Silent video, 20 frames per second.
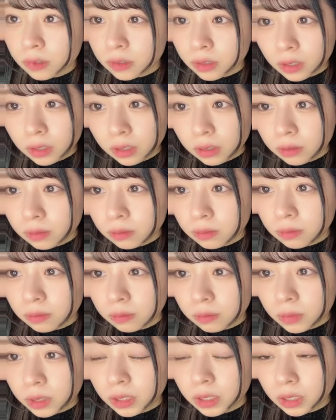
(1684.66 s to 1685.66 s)
2人
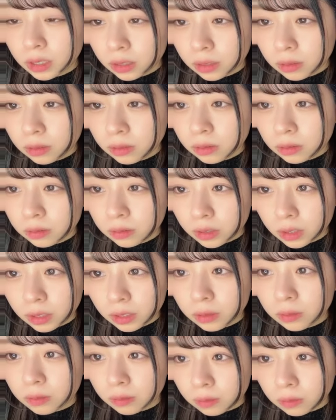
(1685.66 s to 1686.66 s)
みんな2人
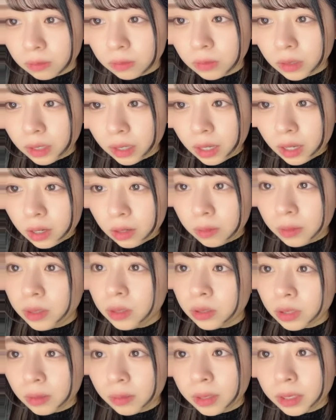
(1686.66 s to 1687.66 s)
うんお弁
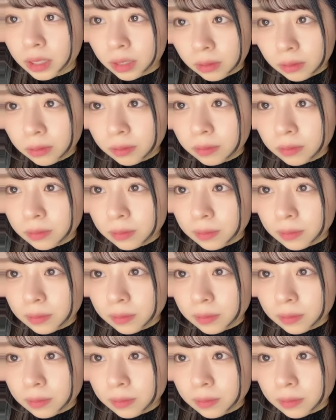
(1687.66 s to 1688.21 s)
当食べてよ